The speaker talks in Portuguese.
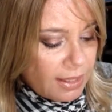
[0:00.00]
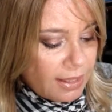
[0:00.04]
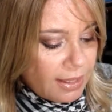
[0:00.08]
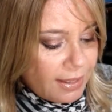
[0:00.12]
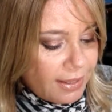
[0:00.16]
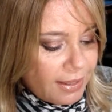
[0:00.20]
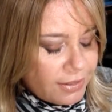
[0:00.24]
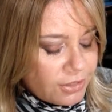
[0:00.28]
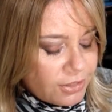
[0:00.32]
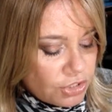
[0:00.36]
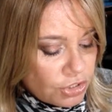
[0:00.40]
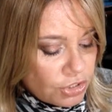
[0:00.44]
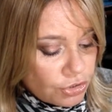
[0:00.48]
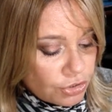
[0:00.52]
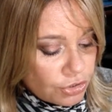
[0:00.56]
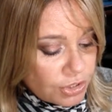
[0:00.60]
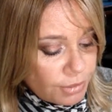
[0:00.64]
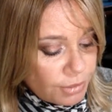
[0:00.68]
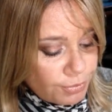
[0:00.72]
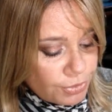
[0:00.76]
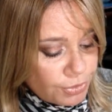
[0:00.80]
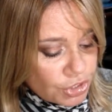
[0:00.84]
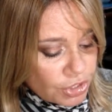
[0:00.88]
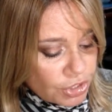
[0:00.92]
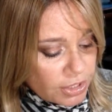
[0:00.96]
Ai, gente, eu
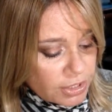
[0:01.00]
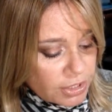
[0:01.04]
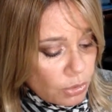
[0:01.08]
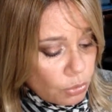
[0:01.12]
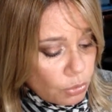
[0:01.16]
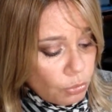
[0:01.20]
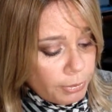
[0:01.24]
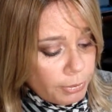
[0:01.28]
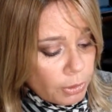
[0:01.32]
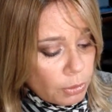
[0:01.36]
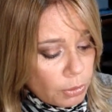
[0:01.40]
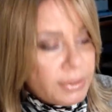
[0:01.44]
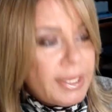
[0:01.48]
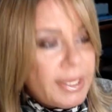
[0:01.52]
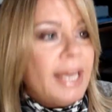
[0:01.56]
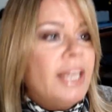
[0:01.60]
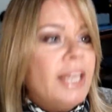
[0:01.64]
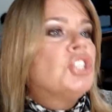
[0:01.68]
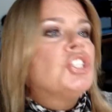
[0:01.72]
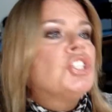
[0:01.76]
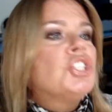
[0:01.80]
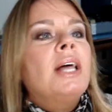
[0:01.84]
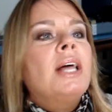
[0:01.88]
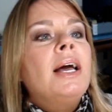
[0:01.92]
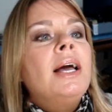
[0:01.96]
sempre esqueço. É o número
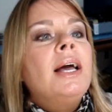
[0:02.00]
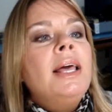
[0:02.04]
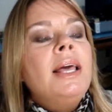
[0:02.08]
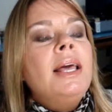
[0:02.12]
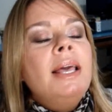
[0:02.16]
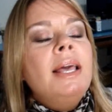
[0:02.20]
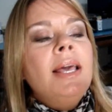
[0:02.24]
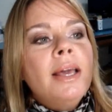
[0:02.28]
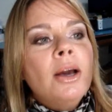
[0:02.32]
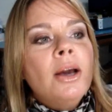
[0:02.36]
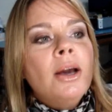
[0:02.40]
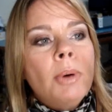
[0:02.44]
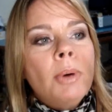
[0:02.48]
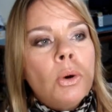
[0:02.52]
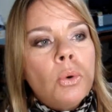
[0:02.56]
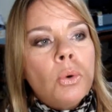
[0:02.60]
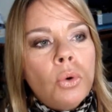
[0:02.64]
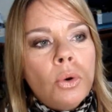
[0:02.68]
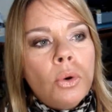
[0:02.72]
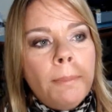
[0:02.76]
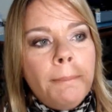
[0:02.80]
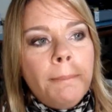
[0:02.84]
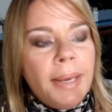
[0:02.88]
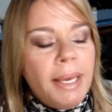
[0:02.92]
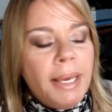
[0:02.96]
10, tá? É uma
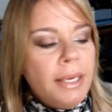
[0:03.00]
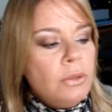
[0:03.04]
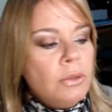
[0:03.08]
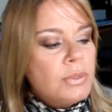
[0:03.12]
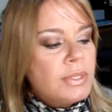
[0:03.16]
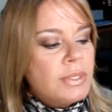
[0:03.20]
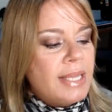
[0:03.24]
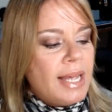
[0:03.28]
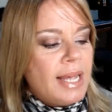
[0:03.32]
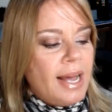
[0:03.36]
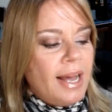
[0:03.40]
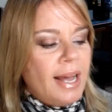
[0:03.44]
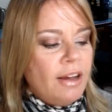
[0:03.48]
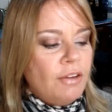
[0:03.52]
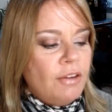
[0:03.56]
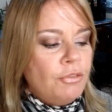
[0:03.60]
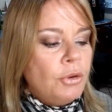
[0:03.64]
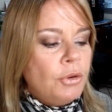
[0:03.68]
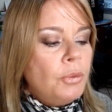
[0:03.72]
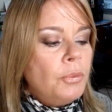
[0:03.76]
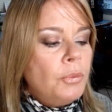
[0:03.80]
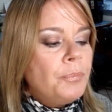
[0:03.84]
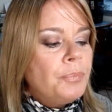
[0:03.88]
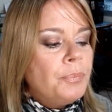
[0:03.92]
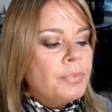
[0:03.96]
cor bem
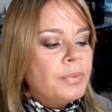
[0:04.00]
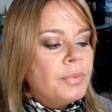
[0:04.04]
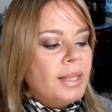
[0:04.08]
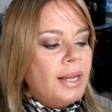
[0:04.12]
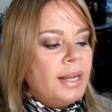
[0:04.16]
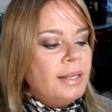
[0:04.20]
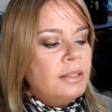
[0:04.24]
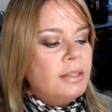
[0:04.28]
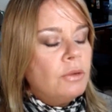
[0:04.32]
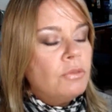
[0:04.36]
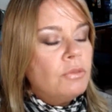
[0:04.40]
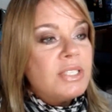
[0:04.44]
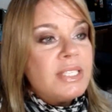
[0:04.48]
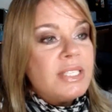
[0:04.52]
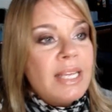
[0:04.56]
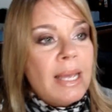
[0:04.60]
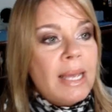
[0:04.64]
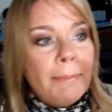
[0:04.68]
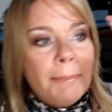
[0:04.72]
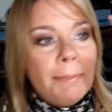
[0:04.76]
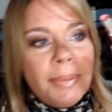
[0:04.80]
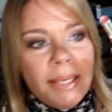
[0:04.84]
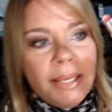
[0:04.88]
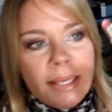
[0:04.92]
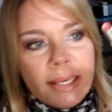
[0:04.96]
usável tá? Então você
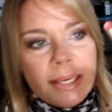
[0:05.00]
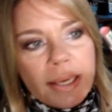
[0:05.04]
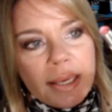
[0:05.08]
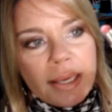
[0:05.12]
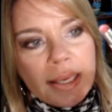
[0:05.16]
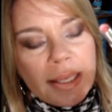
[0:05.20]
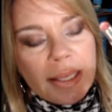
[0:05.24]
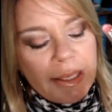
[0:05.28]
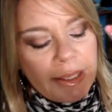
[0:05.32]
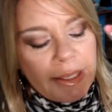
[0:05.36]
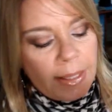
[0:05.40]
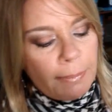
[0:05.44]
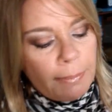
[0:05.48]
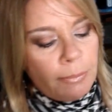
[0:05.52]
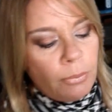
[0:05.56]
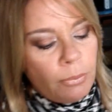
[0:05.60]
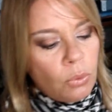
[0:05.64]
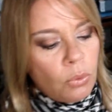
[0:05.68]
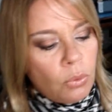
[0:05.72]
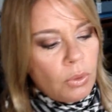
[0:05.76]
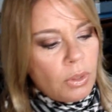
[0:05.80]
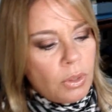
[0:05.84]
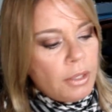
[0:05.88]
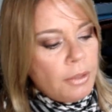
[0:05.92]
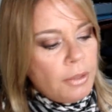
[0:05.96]
aplica ele na
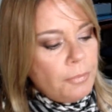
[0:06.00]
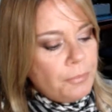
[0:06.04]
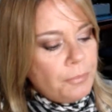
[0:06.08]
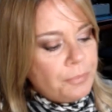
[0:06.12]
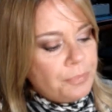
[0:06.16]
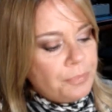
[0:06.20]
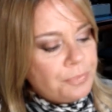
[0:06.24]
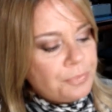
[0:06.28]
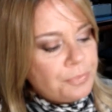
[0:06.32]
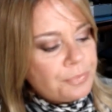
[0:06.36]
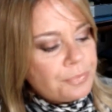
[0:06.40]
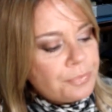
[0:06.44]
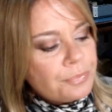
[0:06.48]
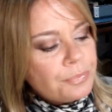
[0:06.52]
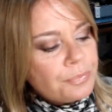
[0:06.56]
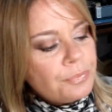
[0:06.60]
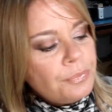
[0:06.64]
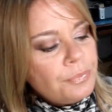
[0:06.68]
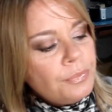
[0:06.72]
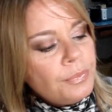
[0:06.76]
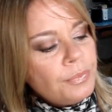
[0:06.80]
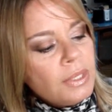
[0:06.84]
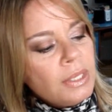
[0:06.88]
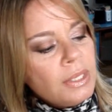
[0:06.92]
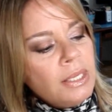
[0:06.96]
boca
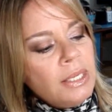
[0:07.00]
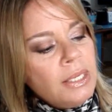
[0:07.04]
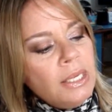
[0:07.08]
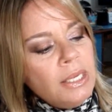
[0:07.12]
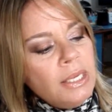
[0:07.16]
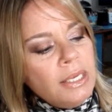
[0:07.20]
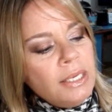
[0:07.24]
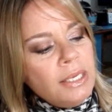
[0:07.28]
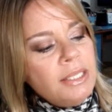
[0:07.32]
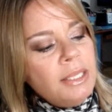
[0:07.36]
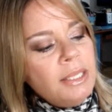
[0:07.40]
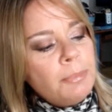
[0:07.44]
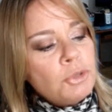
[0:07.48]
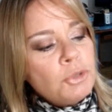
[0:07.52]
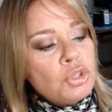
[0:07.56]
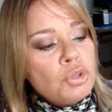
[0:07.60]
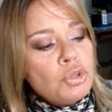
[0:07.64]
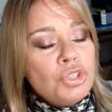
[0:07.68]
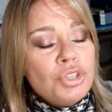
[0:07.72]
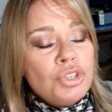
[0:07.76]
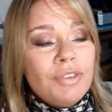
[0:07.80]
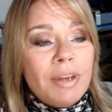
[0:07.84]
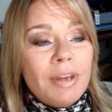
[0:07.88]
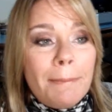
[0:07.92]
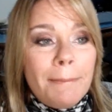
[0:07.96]
e depois
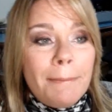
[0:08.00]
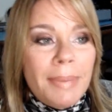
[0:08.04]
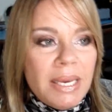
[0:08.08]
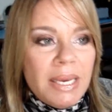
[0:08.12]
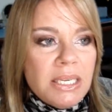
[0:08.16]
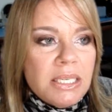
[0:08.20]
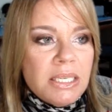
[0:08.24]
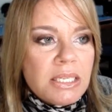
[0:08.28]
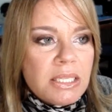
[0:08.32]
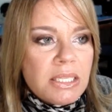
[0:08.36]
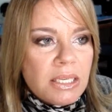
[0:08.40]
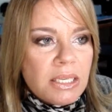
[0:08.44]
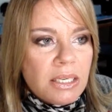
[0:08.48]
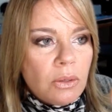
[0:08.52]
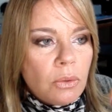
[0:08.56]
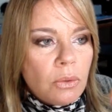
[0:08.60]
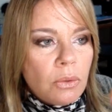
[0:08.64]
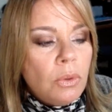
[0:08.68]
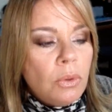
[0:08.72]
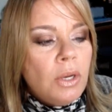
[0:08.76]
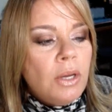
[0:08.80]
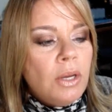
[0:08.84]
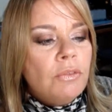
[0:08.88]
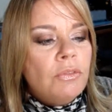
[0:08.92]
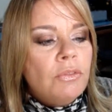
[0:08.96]
quando estiver bem
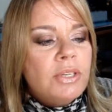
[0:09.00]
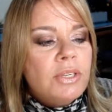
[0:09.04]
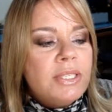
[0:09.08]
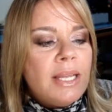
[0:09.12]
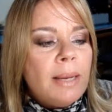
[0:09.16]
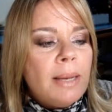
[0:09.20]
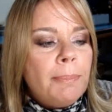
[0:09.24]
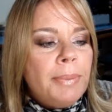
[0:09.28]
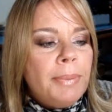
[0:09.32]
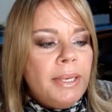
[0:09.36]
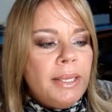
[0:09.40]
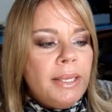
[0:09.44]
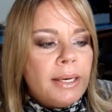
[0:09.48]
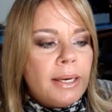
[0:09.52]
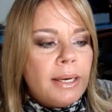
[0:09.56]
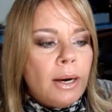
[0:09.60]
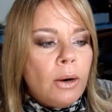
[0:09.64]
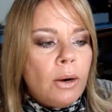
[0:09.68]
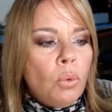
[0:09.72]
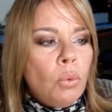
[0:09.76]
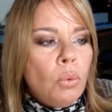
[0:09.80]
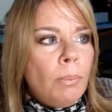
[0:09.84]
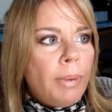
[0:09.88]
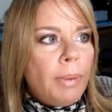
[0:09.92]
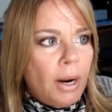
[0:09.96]
seco, você aplica
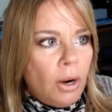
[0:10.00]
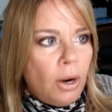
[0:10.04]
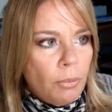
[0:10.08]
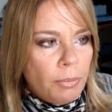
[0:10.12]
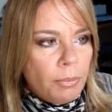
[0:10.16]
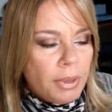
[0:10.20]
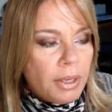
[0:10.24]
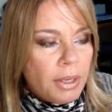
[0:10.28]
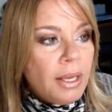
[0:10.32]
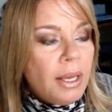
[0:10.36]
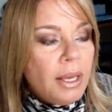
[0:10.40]
o balme.